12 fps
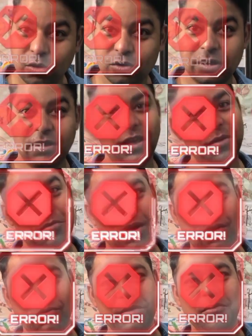भी हो सकता है
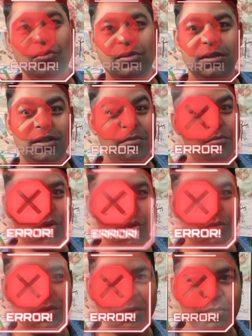मालवेयर भी हो सकता है
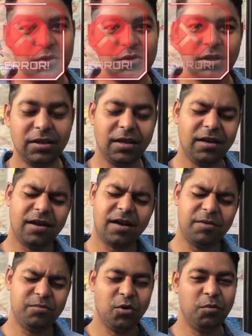ब्लोटवेयर भी हो सकता है
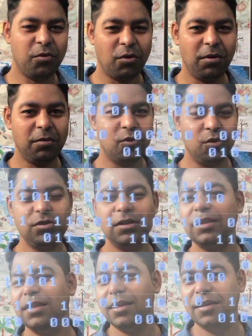आपको प्रॉब्लम हो
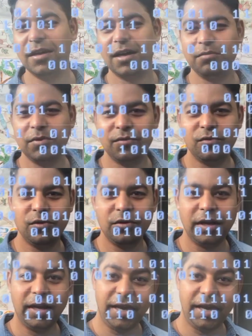सकती है या आपका फोन